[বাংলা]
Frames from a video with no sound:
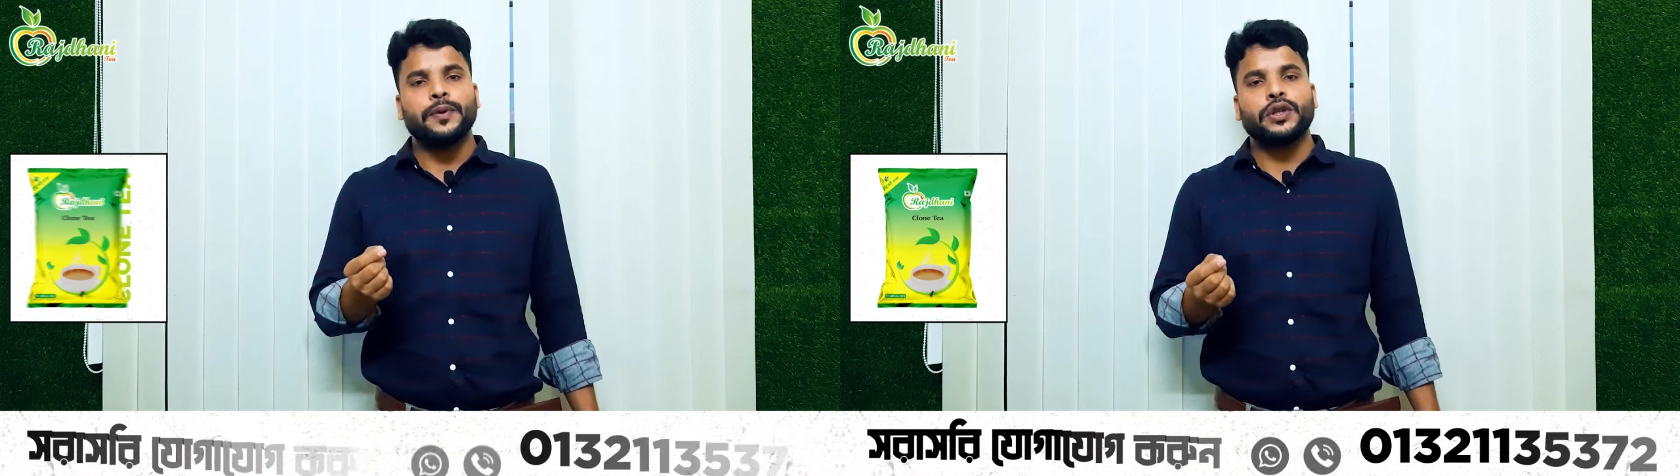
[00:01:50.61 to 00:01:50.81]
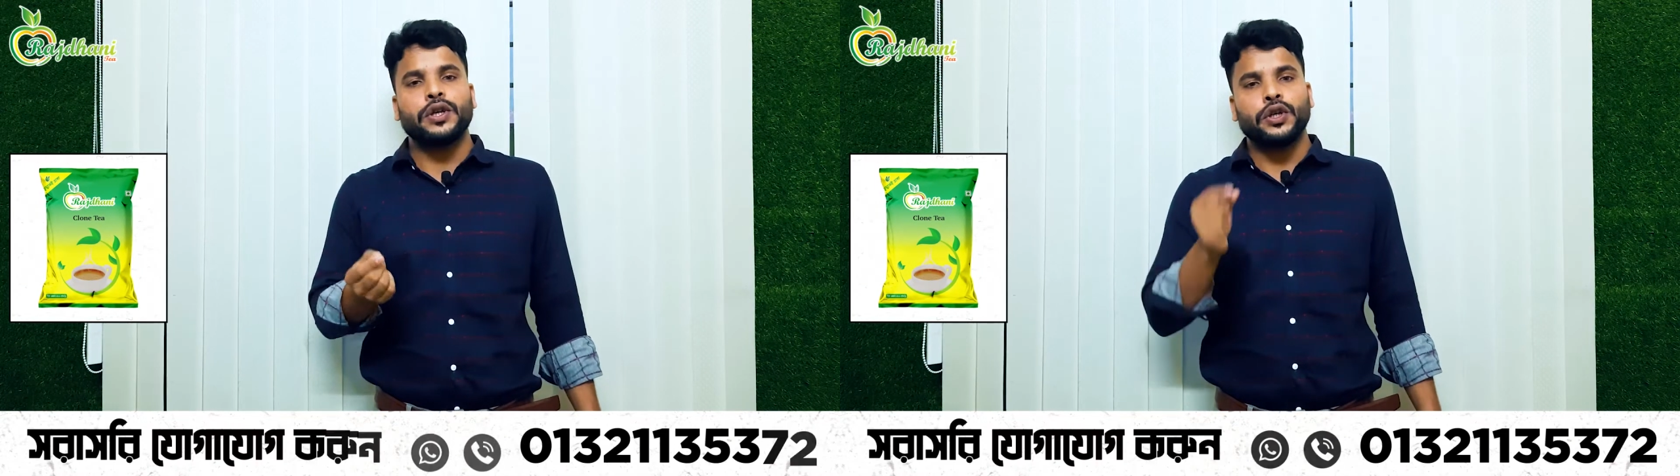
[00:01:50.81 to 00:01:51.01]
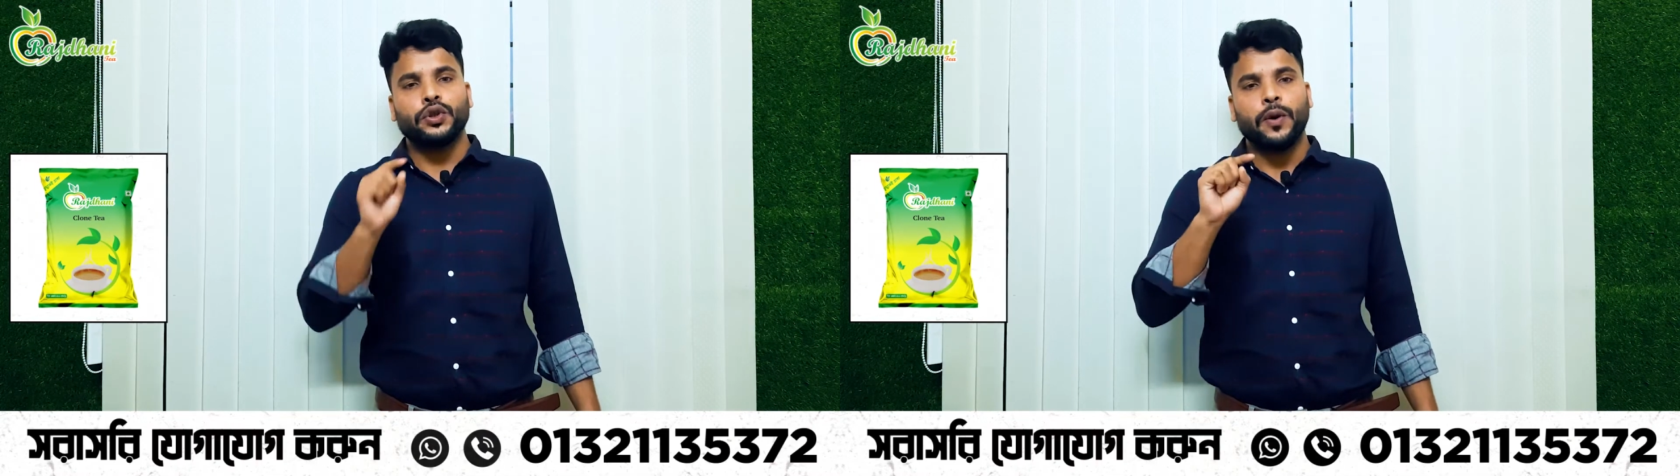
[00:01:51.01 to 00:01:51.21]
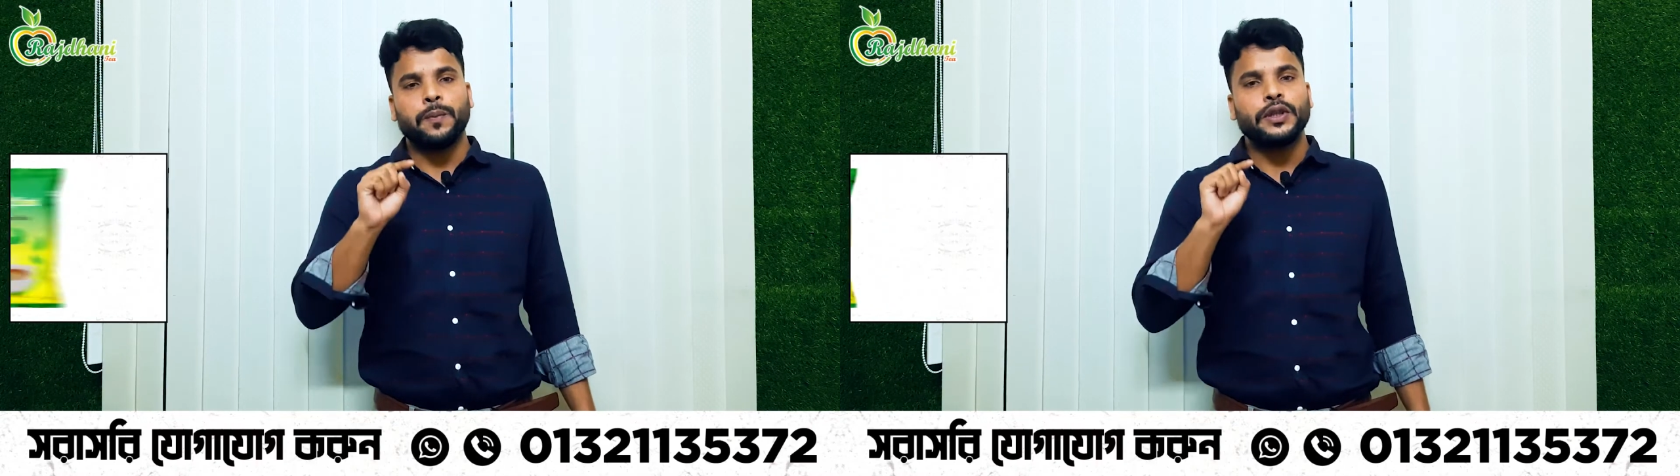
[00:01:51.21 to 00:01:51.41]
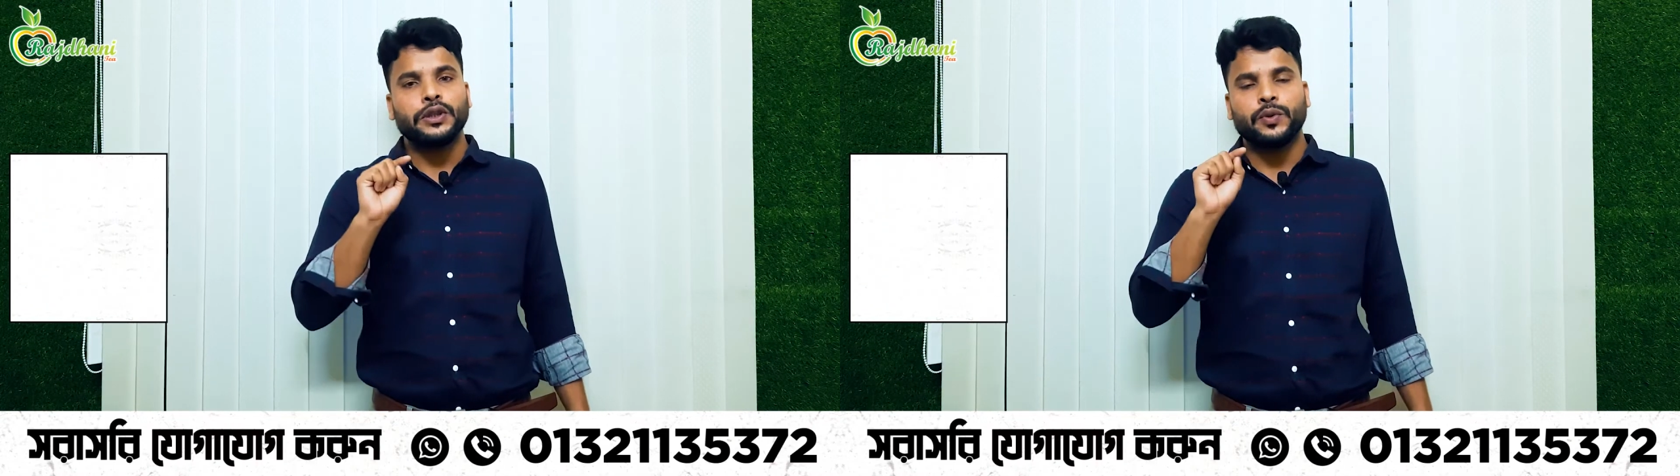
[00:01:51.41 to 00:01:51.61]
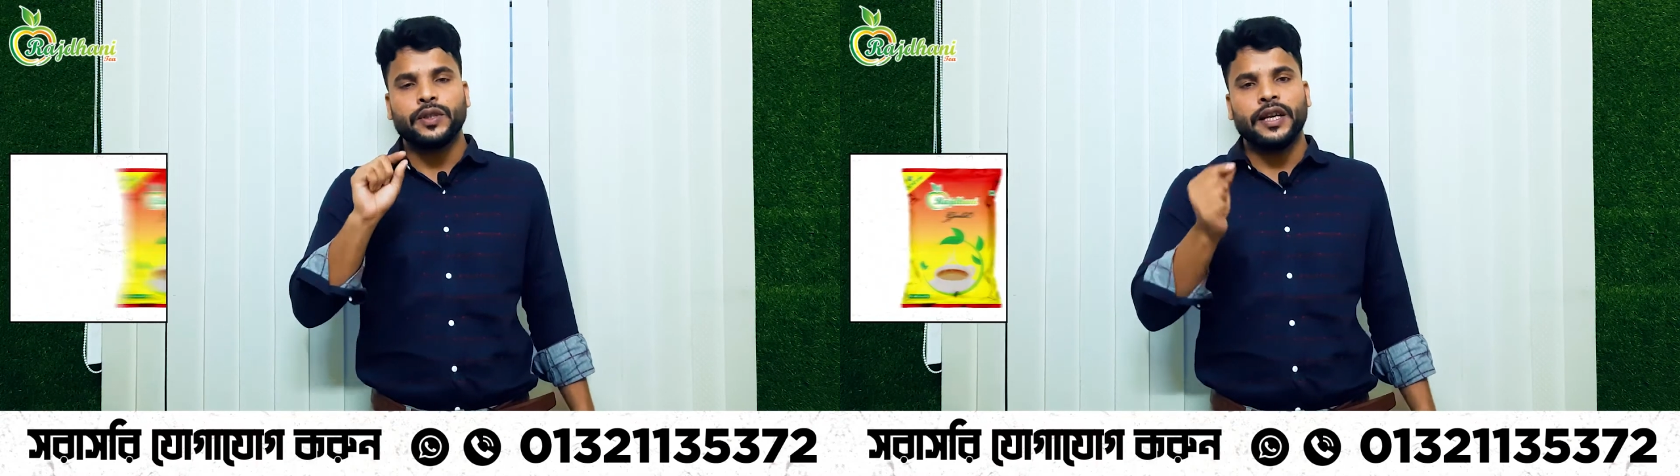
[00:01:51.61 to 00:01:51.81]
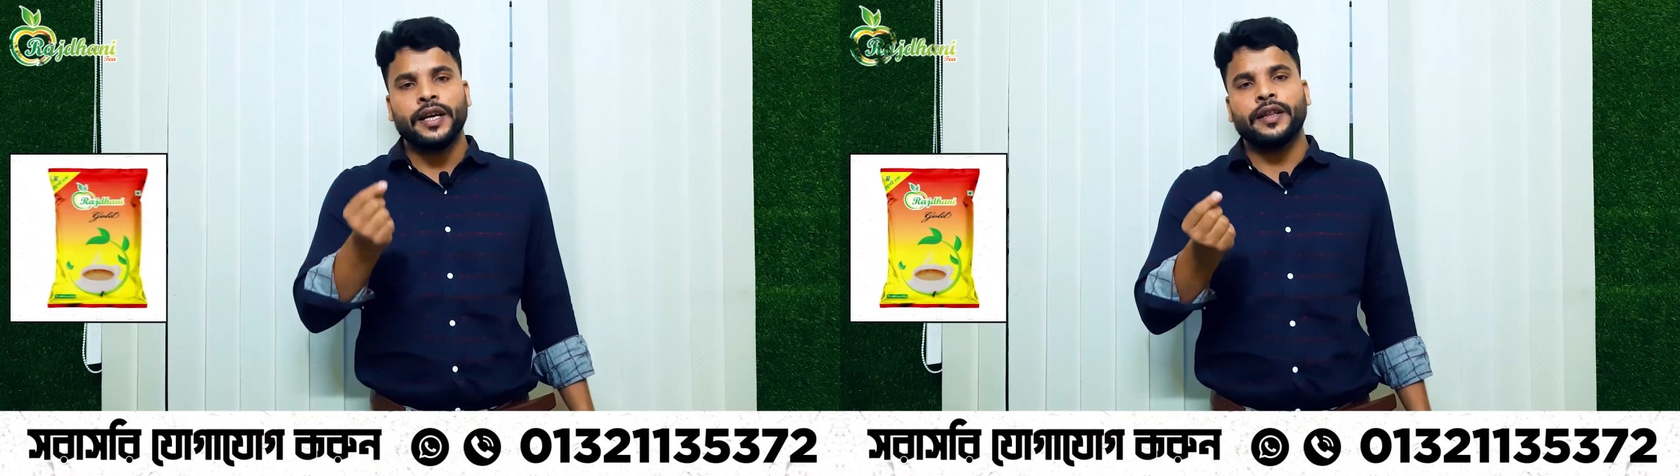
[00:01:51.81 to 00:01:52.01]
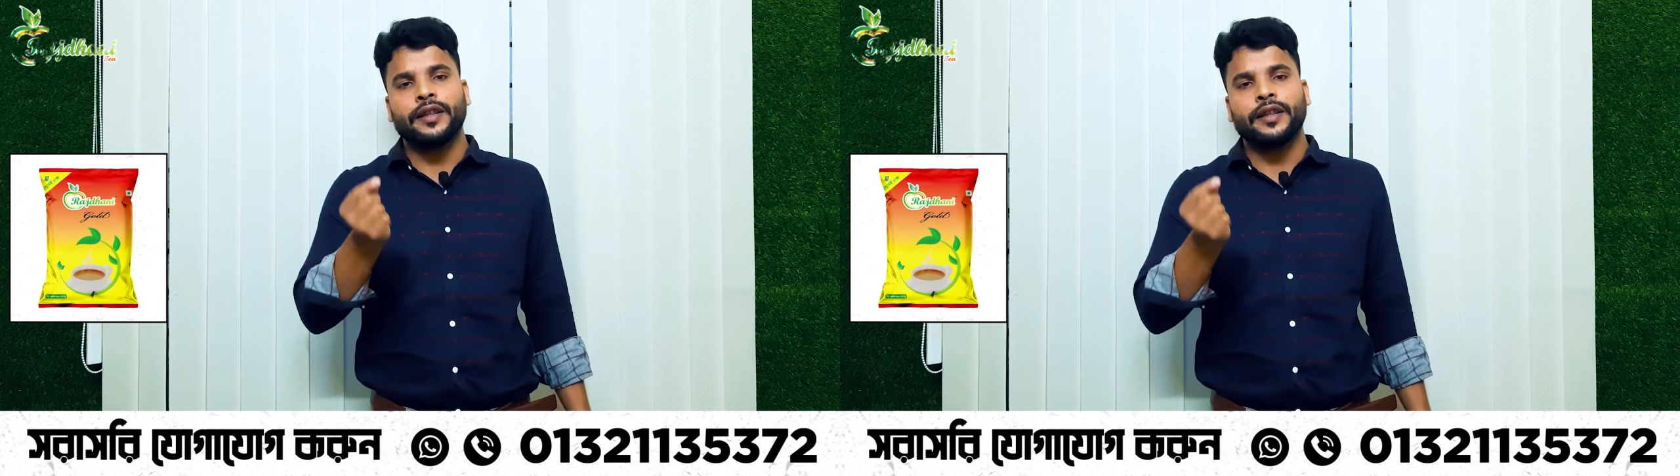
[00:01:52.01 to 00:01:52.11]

বিষয়ে সব কিছু জেনে